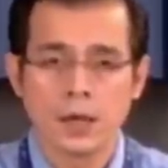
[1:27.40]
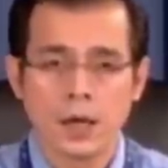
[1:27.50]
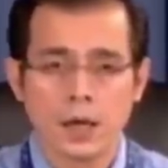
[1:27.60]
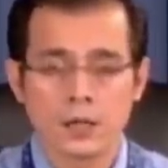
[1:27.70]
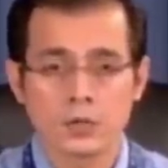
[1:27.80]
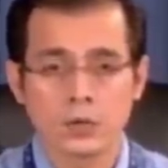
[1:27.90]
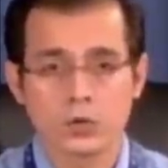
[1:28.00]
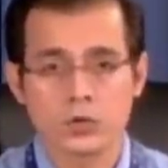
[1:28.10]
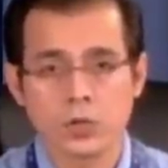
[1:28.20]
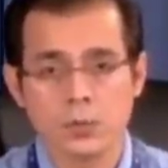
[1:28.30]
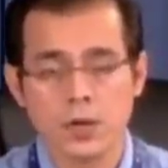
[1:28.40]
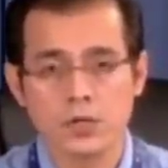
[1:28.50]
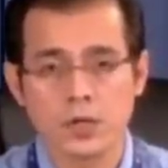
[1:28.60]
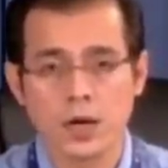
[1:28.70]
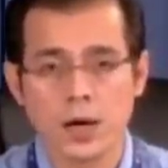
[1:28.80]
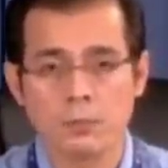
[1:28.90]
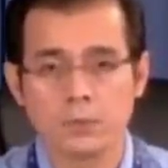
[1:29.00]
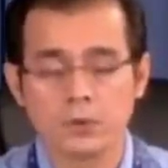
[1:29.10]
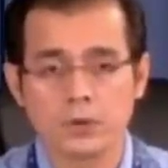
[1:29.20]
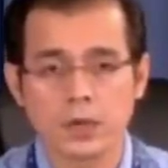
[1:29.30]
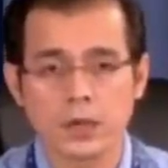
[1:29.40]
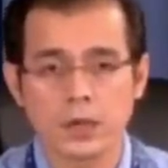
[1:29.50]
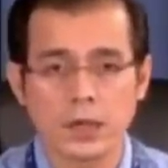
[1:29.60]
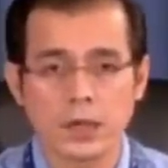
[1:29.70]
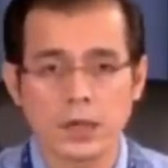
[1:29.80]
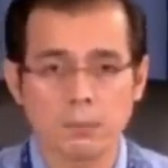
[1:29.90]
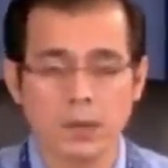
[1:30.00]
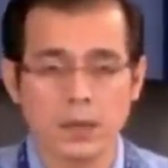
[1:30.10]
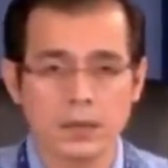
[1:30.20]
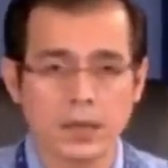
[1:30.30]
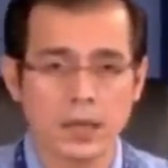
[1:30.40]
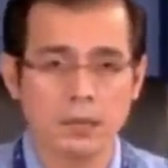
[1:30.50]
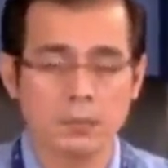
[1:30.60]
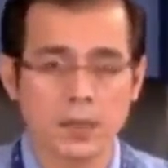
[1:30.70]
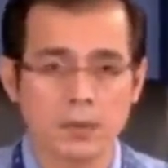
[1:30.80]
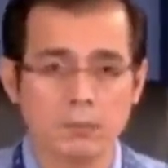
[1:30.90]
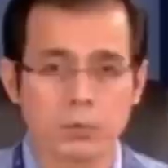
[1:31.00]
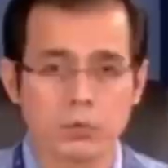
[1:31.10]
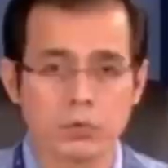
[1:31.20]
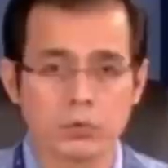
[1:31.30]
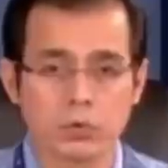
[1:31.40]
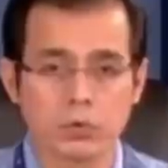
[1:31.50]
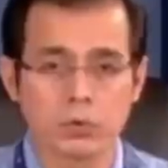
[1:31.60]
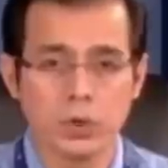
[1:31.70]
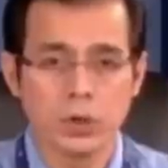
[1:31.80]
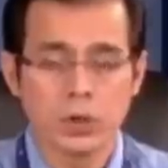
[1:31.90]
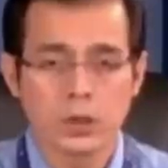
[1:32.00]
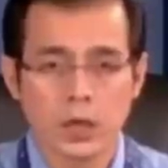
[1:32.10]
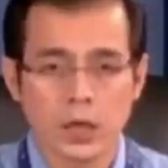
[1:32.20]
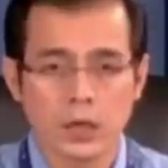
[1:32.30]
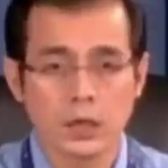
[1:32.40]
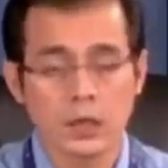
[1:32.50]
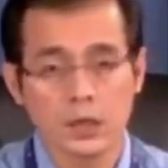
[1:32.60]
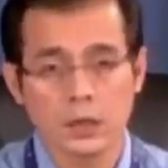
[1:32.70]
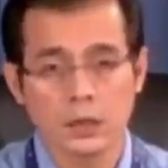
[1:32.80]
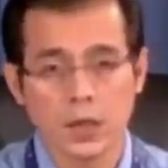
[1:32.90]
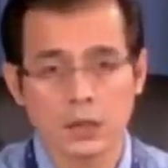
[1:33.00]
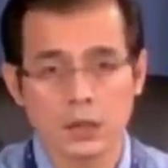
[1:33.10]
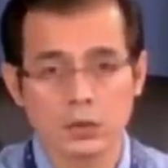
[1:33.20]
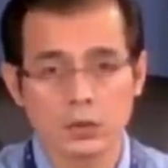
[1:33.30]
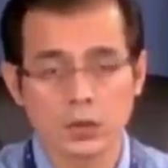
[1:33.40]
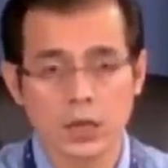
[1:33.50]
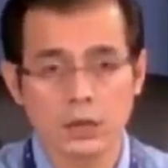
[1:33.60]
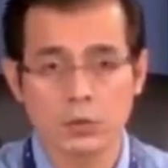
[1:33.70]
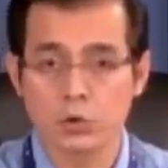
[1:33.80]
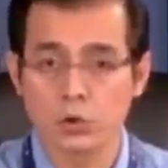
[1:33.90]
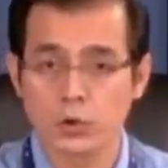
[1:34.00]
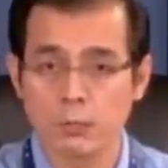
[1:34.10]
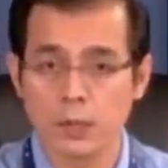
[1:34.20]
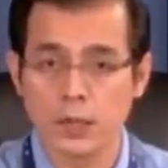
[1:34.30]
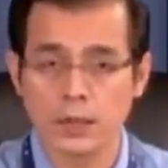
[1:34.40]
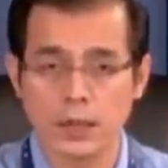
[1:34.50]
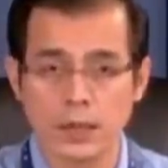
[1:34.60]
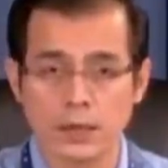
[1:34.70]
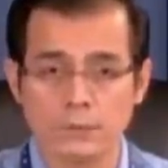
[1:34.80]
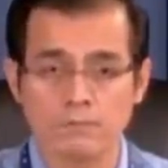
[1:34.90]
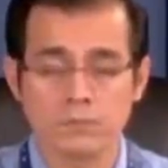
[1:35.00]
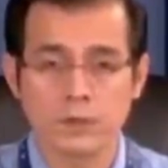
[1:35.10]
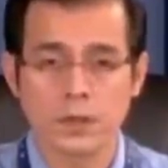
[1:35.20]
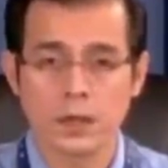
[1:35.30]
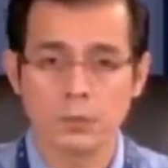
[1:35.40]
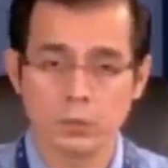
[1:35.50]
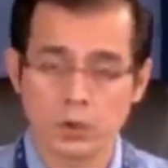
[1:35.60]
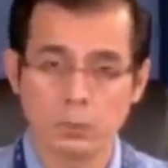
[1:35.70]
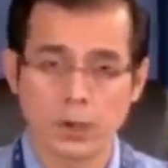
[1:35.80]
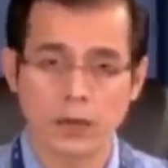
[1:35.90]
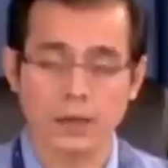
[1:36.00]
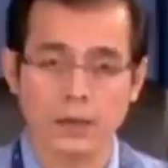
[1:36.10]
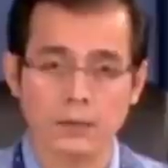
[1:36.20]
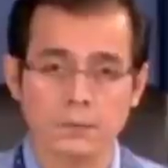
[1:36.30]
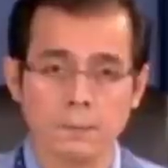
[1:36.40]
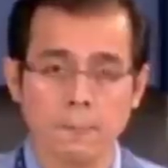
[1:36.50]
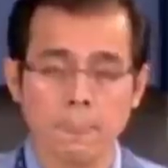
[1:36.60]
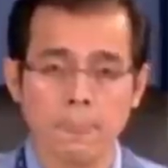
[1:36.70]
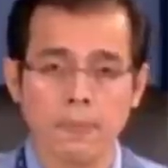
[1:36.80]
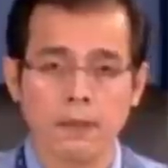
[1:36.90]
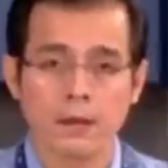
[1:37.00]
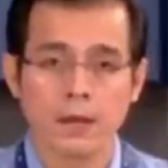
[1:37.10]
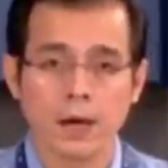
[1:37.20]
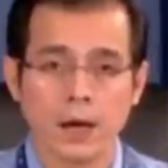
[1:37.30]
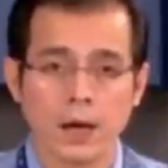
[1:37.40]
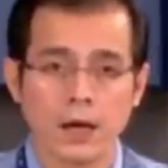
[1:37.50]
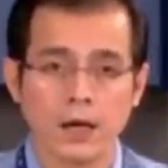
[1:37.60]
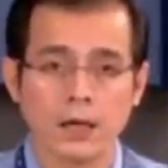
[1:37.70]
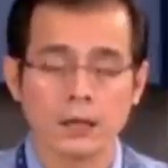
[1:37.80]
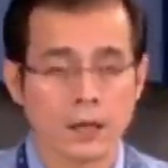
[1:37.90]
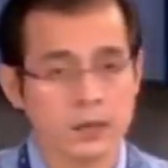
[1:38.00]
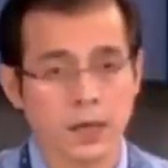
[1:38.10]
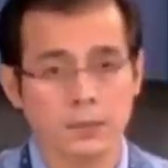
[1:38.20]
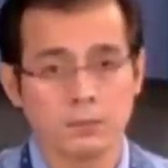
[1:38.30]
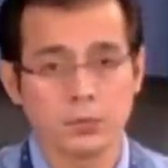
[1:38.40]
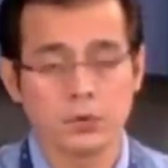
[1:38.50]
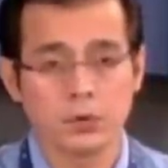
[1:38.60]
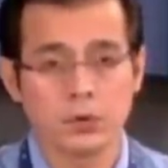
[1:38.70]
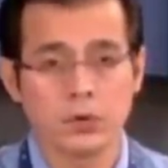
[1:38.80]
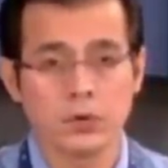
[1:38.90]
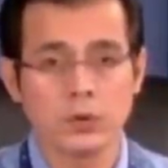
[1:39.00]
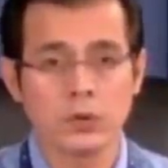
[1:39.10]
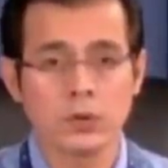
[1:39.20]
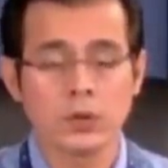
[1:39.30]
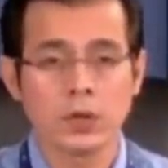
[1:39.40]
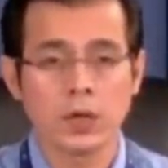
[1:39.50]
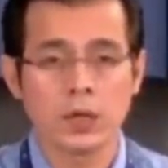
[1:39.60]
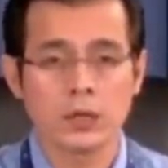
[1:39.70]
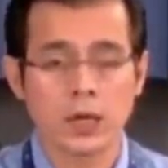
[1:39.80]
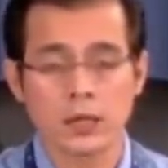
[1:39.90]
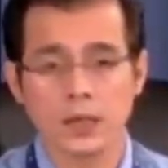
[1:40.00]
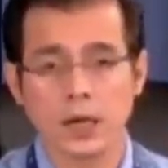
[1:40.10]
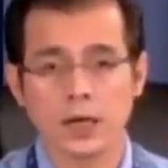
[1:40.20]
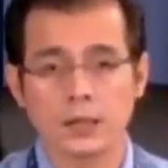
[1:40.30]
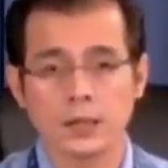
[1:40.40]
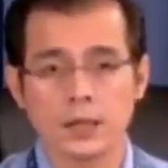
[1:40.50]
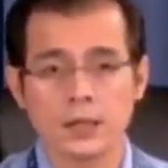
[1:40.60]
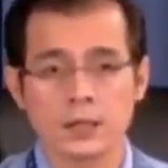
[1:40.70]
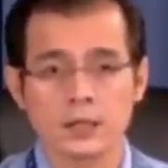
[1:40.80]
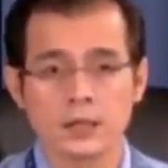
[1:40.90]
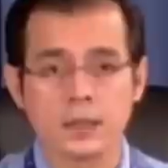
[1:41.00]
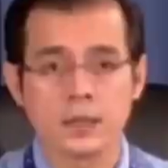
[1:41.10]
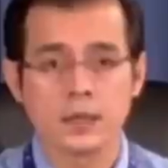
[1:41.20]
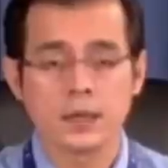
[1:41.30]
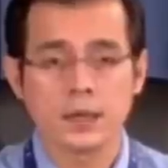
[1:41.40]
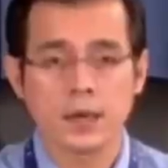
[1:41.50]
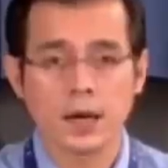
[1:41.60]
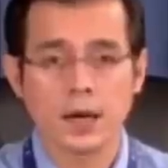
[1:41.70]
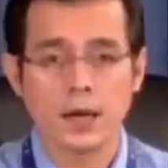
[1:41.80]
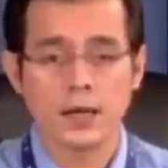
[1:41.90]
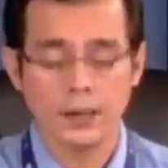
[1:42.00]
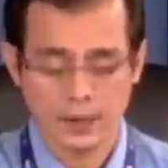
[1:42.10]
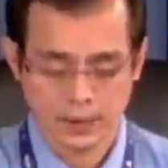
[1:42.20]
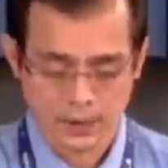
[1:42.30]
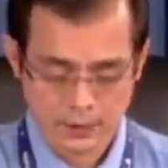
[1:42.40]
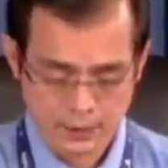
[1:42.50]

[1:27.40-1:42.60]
alas dos imedya ng hapon ay uh, may napabalita na may isang produkto na itinitinda dito sa lungsod ng Maynila na beauty product at nakasaad po doon uh, sa kanilang address ay uh,